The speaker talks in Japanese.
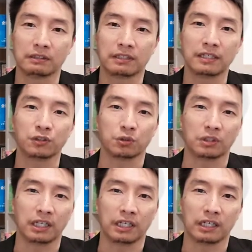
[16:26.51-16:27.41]
前
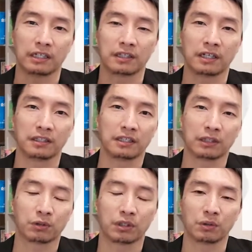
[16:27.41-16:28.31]
職で働いてい
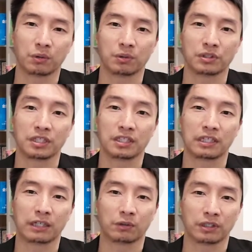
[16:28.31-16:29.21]
た時の信
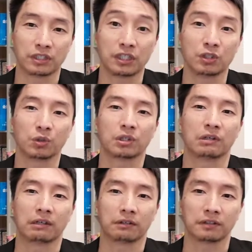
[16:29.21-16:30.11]
頼とか信用ってい
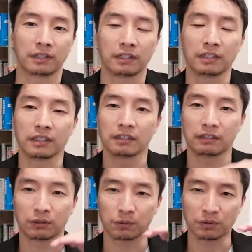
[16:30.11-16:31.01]
うのがあるんですね。
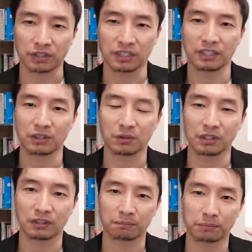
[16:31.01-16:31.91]
で、その信用
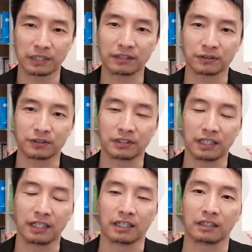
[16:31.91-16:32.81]
にプラスし
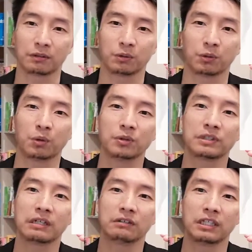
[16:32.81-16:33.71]
て、この
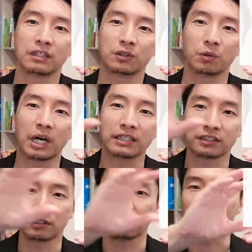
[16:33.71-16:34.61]
コンサルティングの価
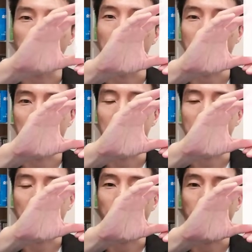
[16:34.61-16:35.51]
値っていうのが乗ってくるんで
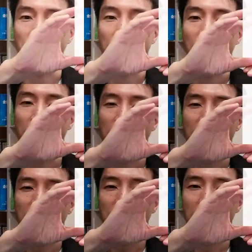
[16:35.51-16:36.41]
すね。こういうふうに。
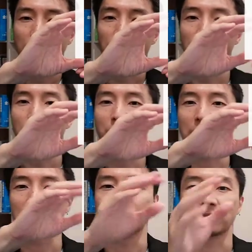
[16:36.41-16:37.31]
で、その
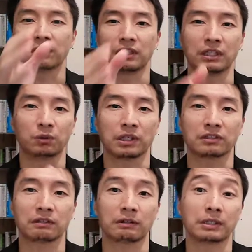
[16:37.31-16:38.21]
トータルで見たときに、お
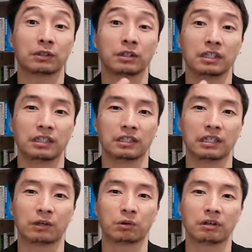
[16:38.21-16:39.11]
客さんから見たときに、
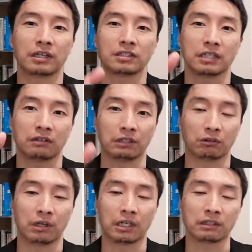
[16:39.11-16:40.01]
あ、これは価値があるね
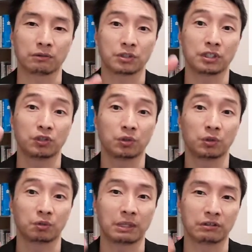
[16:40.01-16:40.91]
と。あなたの信
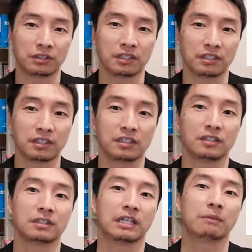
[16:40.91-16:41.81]
用力もあるし、
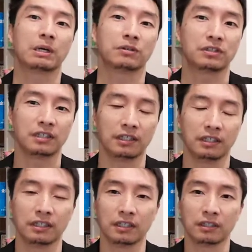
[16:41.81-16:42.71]
信頼もある
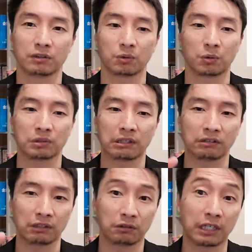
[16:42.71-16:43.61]
し、その
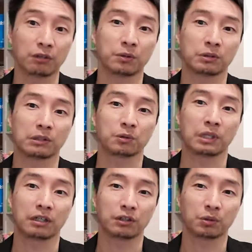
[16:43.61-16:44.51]
コンサルティングの内容も良さそう
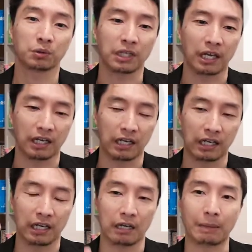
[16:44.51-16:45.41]
だねということで、
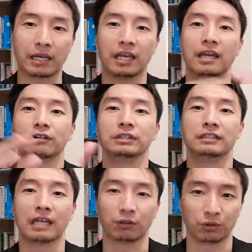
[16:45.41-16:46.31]
えー、まあ、契約に
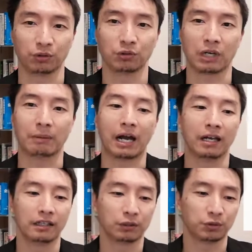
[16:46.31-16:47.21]
至るというのが、まあ、
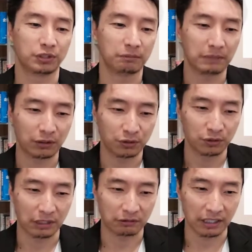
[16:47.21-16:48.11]
この人脈
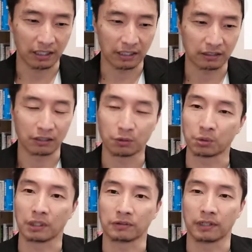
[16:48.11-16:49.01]
集客でやってるこ
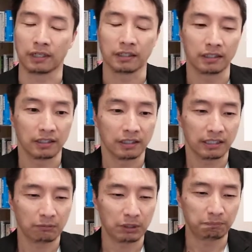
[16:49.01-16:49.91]
となんですね。
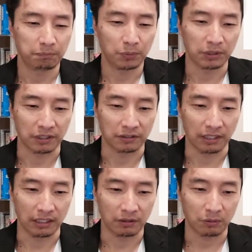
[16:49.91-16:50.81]
でも一方でです
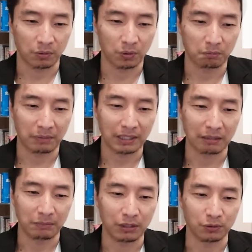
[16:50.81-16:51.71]
ね、このま
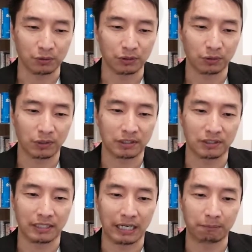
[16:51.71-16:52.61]
だ見ぬ人た
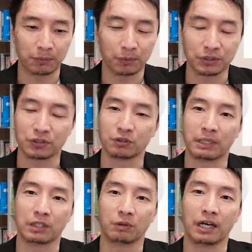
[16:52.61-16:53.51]
ちにアプローチする
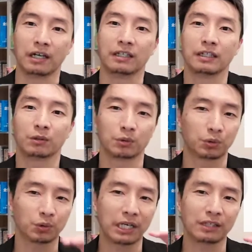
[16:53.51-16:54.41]
場合には、こう
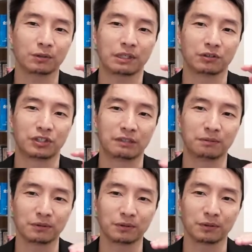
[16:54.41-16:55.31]
土台となる自
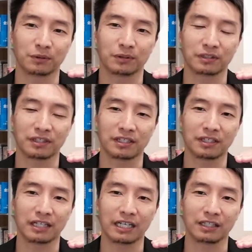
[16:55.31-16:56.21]
分の
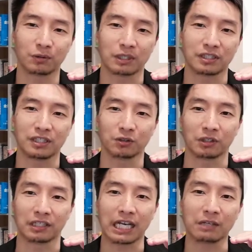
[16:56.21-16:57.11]
信頼とか信用
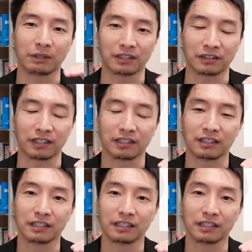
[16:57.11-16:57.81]
というのはないわけですね。